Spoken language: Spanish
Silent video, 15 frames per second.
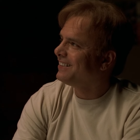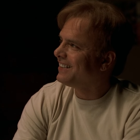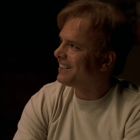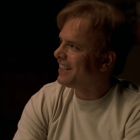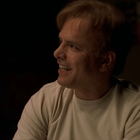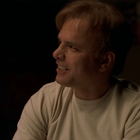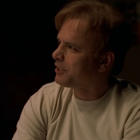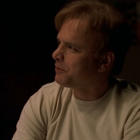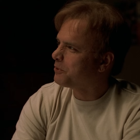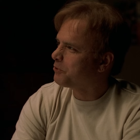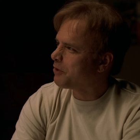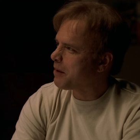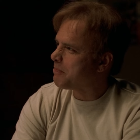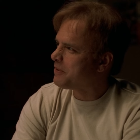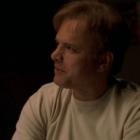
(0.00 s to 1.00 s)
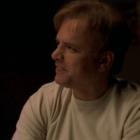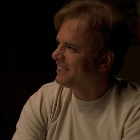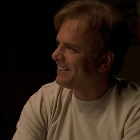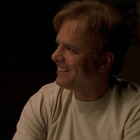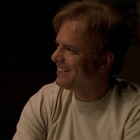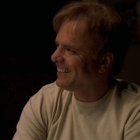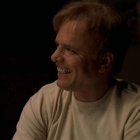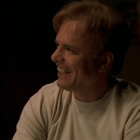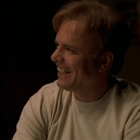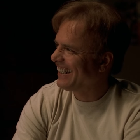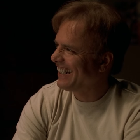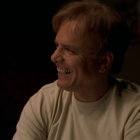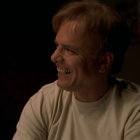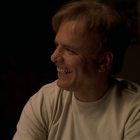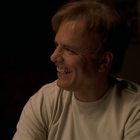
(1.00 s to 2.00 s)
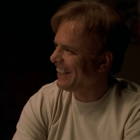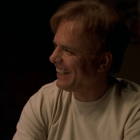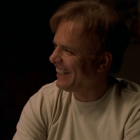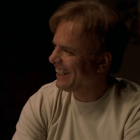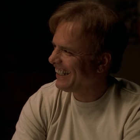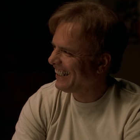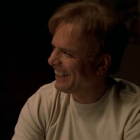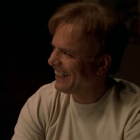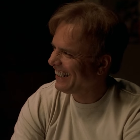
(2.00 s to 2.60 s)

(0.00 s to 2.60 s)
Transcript: un libro del origen de Satanás con Ralph al